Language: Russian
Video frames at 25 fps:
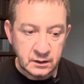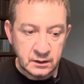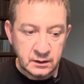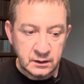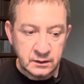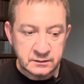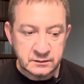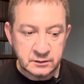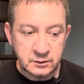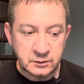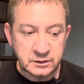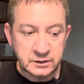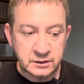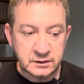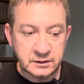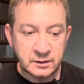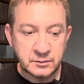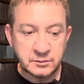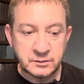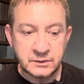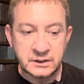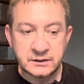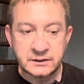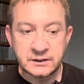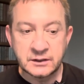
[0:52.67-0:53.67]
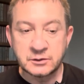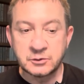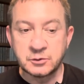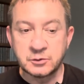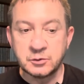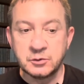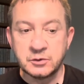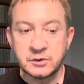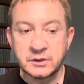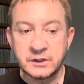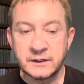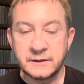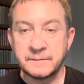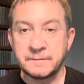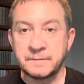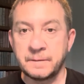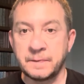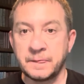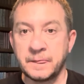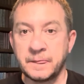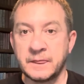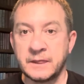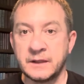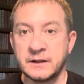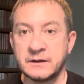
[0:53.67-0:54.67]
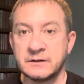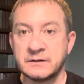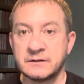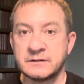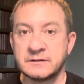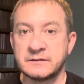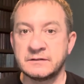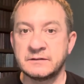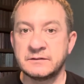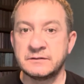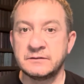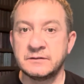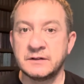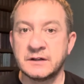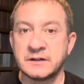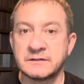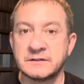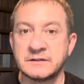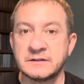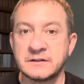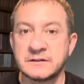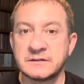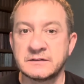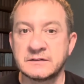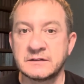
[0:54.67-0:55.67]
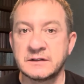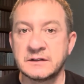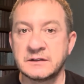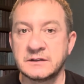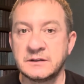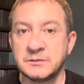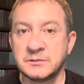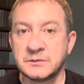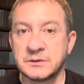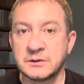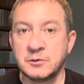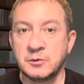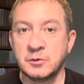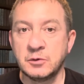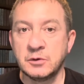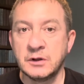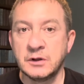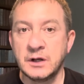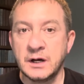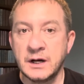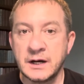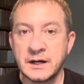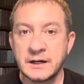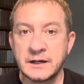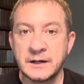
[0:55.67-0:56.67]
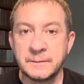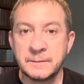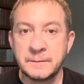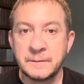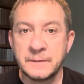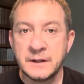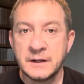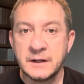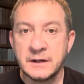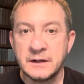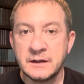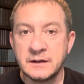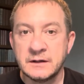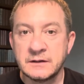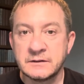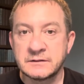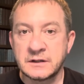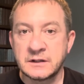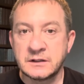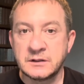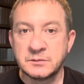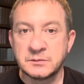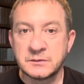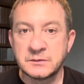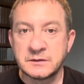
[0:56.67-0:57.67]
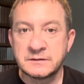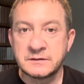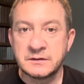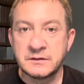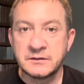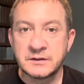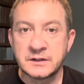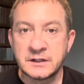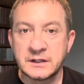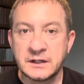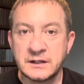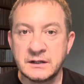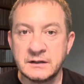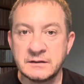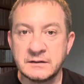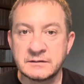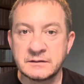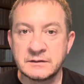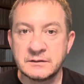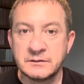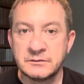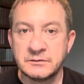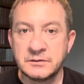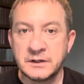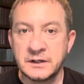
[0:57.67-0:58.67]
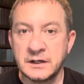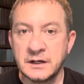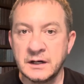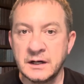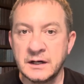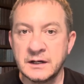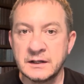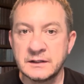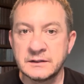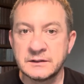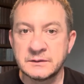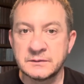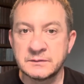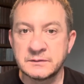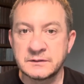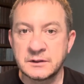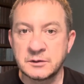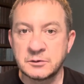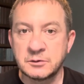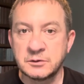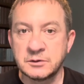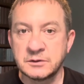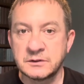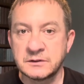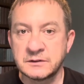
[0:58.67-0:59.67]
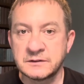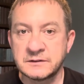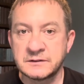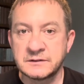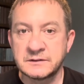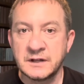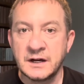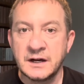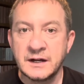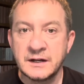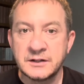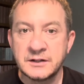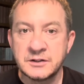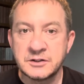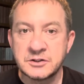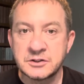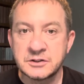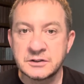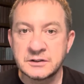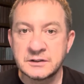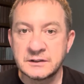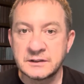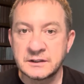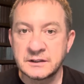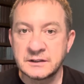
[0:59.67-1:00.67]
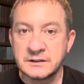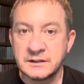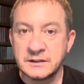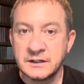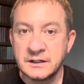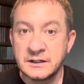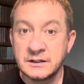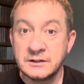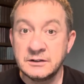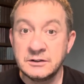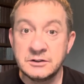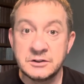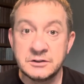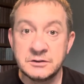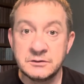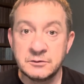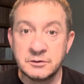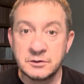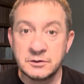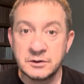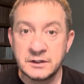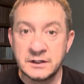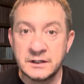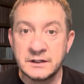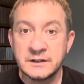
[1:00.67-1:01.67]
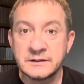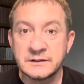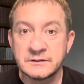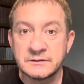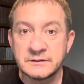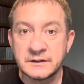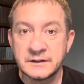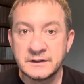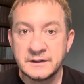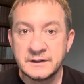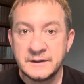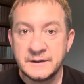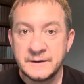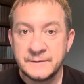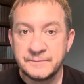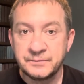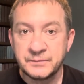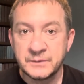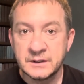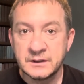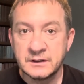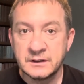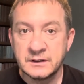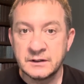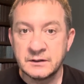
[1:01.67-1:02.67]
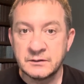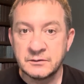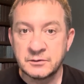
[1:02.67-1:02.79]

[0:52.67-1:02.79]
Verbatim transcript: с какой-то там диктатурой, связанных с каким-то гулагом, с каким-то северокорейским вариантом, с какой-то сталинщиной и так далее. Ничего этого э, в